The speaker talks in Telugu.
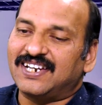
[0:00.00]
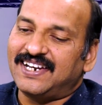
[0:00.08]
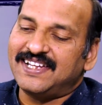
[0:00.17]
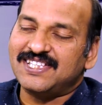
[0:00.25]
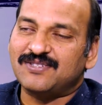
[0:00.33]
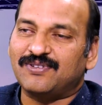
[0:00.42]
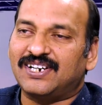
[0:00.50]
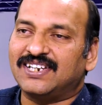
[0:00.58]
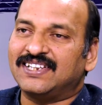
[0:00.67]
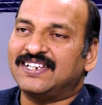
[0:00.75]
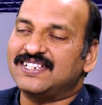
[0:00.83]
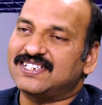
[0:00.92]
రిలయన్స్ వాళ్ళ
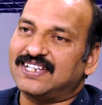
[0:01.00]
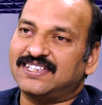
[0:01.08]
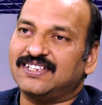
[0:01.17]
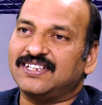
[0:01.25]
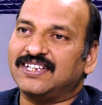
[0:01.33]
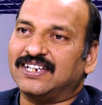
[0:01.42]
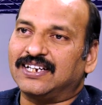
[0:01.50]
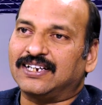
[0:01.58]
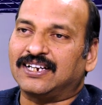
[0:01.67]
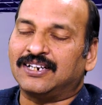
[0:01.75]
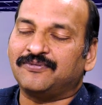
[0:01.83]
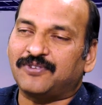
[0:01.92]
నుంచి అయితే
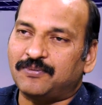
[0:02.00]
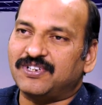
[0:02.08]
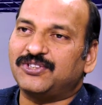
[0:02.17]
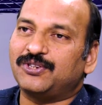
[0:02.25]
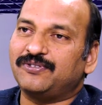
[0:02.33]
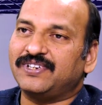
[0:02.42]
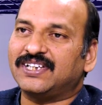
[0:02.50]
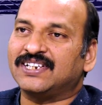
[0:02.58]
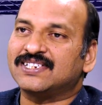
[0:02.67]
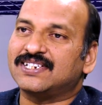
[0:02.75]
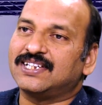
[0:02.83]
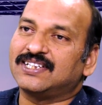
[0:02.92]
కన్ఫామ్గా
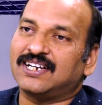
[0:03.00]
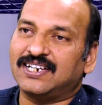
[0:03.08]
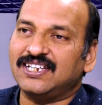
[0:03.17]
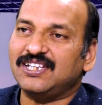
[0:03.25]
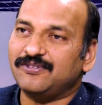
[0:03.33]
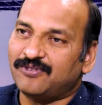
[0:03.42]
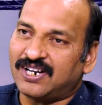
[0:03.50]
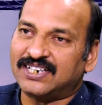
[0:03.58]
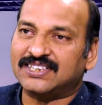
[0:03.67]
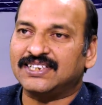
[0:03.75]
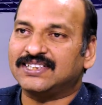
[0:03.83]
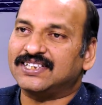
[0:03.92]
ధృవీకరించలేదు కానీ ఈ
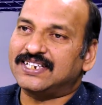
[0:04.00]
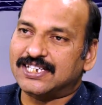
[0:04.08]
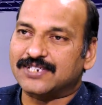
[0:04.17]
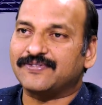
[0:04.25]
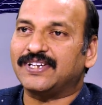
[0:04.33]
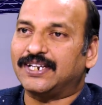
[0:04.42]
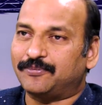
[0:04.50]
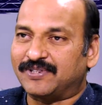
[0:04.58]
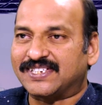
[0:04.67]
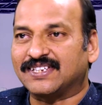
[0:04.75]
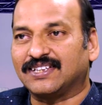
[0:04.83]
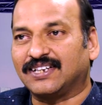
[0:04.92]
వార్త అయితే నిజమే
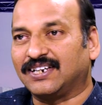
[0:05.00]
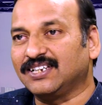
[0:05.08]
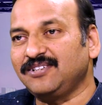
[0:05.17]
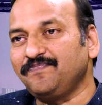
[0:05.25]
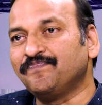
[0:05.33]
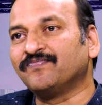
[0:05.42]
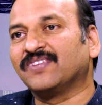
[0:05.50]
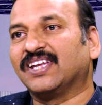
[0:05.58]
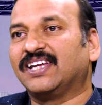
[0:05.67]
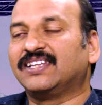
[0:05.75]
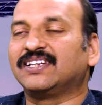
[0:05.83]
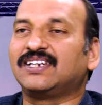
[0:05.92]
అనిపిస్తుందండి
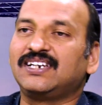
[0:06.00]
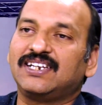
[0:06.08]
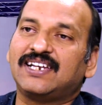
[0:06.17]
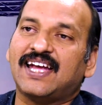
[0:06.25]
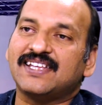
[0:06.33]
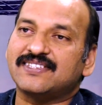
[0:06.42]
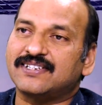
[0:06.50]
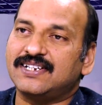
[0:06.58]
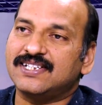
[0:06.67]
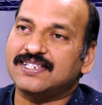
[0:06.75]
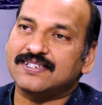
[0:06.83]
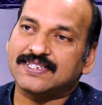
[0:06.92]
ఎందుకంటే
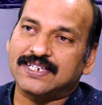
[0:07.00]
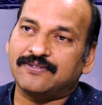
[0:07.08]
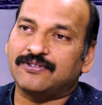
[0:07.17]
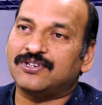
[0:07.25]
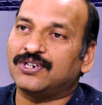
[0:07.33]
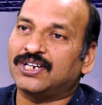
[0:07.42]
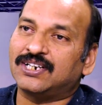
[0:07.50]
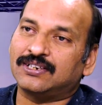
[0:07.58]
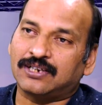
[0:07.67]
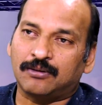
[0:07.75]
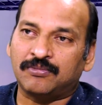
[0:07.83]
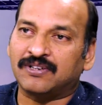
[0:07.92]
న్యాచురల్స్ సిఇఓ గారు
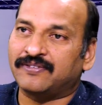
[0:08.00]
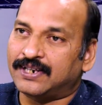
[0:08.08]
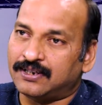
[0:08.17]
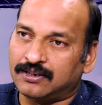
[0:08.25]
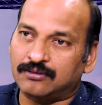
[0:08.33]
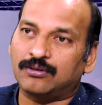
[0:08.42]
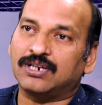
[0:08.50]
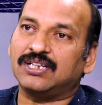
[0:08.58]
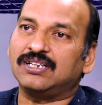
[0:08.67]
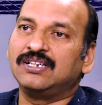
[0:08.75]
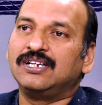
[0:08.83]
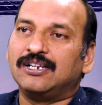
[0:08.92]
కమర్వెల్ గారు కూడా
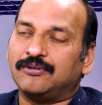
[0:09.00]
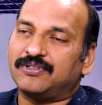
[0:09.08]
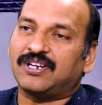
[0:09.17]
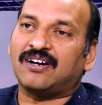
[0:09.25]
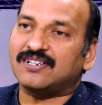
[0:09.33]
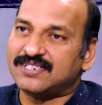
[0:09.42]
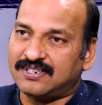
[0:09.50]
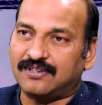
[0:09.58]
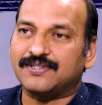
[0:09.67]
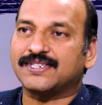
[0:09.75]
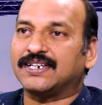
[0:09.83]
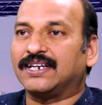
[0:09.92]
టాక్స్
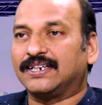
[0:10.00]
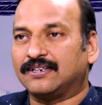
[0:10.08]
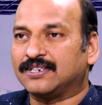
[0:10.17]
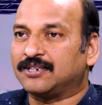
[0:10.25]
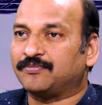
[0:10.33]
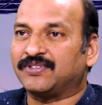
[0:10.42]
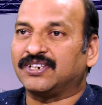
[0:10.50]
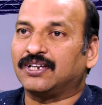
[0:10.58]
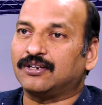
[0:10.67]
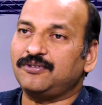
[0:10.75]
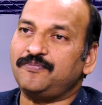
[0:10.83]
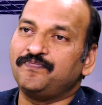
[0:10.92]
నడుస్తున్నాయని
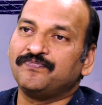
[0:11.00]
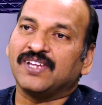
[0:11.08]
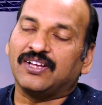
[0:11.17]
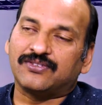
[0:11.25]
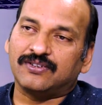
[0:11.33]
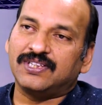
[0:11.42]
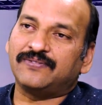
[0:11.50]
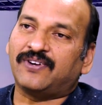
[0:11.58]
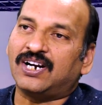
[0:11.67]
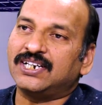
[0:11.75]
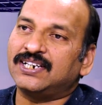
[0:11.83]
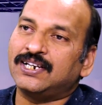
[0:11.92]
చెప్తున్నారు సో ఇది
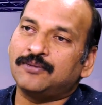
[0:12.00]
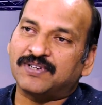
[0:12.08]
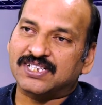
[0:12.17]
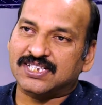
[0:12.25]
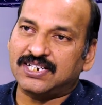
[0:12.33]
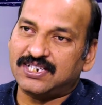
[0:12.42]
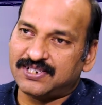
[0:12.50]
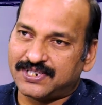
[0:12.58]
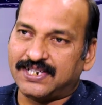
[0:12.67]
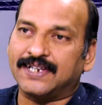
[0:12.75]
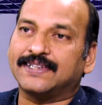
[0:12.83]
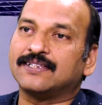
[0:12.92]
ఫార్టీ నైన్ పర్సెంట్
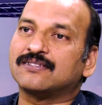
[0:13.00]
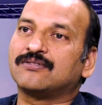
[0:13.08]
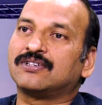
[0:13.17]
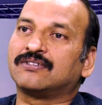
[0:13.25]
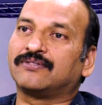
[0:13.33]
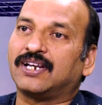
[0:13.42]
స్టేక్ తీసుకోవటం